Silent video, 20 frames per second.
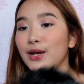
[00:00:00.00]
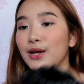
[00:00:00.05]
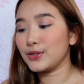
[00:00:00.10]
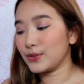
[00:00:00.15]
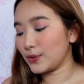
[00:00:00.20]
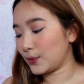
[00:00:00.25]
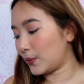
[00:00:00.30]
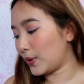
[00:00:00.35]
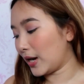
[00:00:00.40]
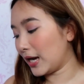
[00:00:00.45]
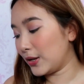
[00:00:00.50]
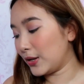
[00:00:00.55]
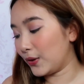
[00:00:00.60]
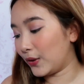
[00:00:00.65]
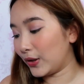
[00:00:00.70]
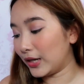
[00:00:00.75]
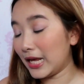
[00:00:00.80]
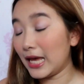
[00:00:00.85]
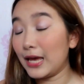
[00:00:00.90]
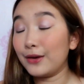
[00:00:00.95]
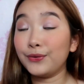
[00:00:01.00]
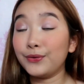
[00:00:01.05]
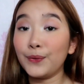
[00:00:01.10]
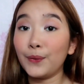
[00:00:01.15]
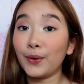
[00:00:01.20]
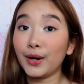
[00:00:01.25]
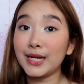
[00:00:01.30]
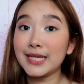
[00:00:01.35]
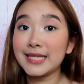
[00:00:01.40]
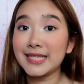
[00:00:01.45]
So, ayun. If you
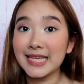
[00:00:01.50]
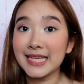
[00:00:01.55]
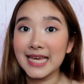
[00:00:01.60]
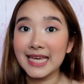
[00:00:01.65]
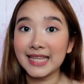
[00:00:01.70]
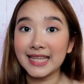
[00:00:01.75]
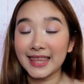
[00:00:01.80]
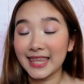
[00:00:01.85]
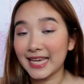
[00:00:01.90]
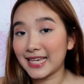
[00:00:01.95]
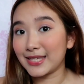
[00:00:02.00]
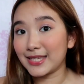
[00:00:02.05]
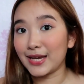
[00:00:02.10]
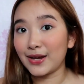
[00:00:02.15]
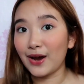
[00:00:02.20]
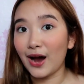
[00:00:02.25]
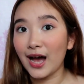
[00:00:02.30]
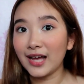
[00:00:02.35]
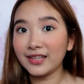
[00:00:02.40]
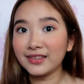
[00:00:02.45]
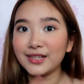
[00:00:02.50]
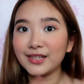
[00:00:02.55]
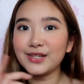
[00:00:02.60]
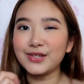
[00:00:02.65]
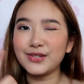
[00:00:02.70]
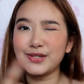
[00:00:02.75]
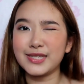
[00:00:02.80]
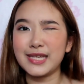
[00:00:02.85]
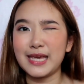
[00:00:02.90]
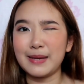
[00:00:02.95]
wanna see the things I got,
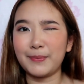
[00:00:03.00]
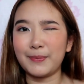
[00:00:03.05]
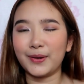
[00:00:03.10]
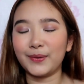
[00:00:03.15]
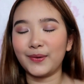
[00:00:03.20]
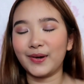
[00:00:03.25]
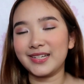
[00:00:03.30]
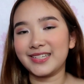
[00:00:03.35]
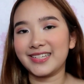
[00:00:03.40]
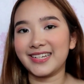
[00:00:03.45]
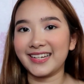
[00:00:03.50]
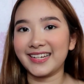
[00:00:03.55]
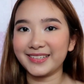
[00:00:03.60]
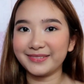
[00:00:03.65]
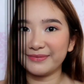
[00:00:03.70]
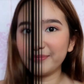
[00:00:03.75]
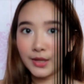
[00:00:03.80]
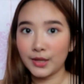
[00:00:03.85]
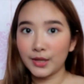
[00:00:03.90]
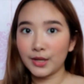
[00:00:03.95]
just keep on watching.